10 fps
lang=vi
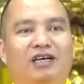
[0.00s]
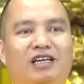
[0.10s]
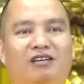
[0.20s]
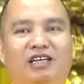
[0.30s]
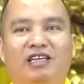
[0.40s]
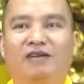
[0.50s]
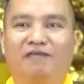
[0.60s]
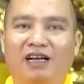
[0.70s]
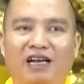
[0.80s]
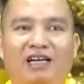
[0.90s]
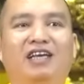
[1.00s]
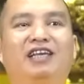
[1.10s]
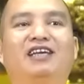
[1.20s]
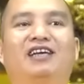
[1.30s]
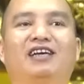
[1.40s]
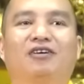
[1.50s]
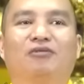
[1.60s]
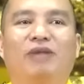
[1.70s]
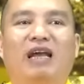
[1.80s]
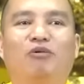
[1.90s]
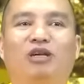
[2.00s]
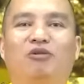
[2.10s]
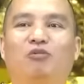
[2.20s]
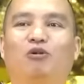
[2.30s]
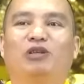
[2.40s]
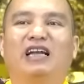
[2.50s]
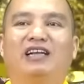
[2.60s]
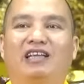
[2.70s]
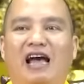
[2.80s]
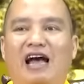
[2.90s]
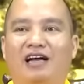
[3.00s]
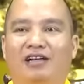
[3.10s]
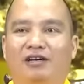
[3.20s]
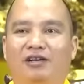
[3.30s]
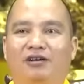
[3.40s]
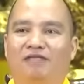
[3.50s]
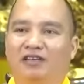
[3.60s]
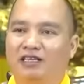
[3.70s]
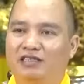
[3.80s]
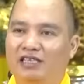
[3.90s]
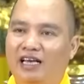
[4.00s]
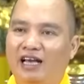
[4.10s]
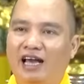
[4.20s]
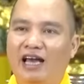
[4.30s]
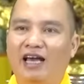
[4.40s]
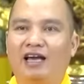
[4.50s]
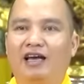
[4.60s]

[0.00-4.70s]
Kinh họ thích nhất vẫn là kinh Bản Nguyện của Bồ Tát Địa Tạng. Vì dễ nghe,